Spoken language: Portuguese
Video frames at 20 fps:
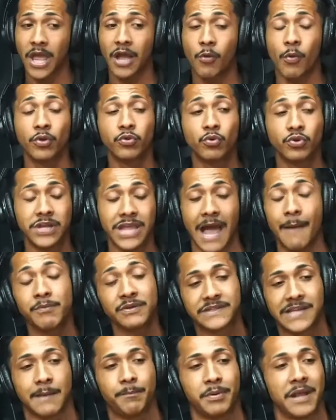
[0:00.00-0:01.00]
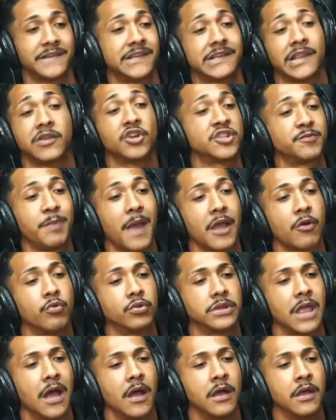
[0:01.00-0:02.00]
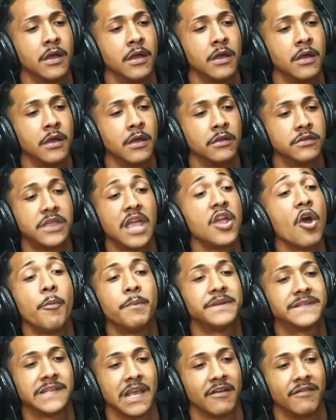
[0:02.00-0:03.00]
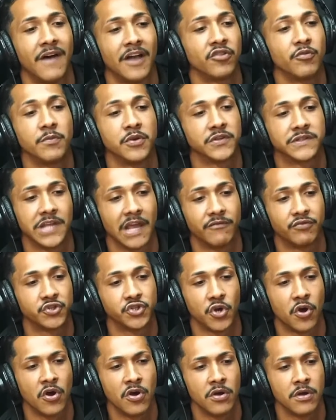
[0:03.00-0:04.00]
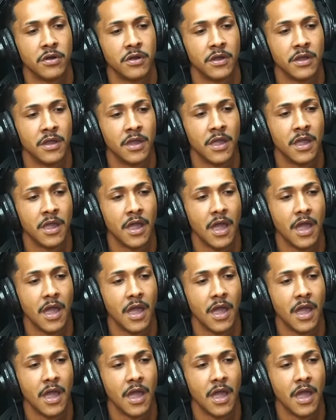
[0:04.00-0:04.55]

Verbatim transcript: Porque quando o diabo se apresenta, Deus pergunta: Tem observado meu servo Jó?